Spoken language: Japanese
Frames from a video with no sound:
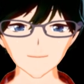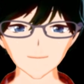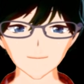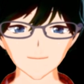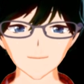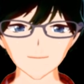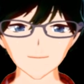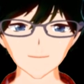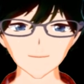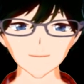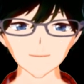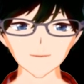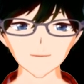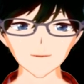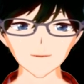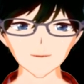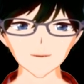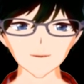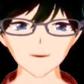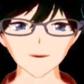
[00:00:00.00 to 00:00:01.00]
封印、
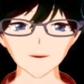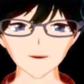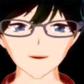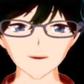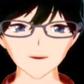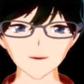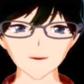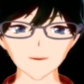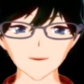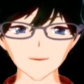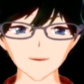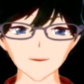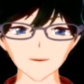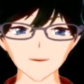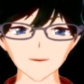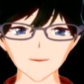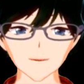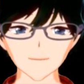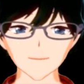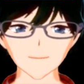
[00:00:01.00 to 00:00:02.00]
えー、不可視
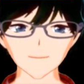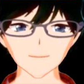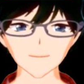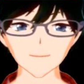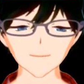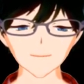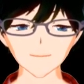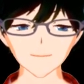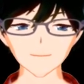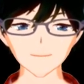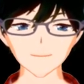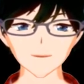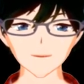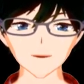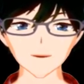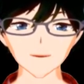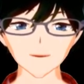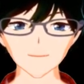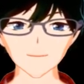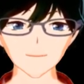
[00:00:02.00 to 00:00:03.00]
で
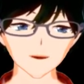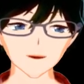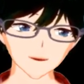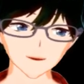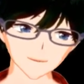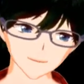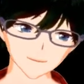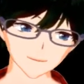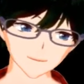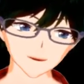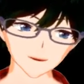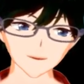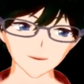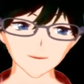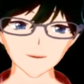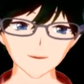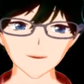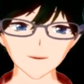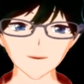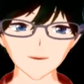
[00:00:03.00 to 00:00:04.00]
すね、を使って
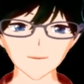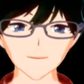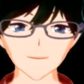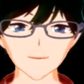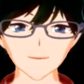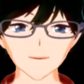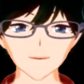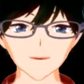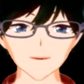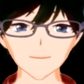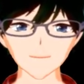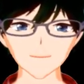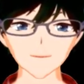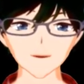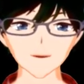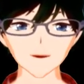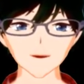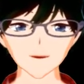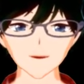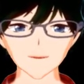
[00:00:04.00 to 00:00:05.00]
戦うといった
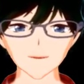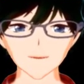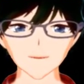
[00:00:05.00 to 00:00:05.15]
形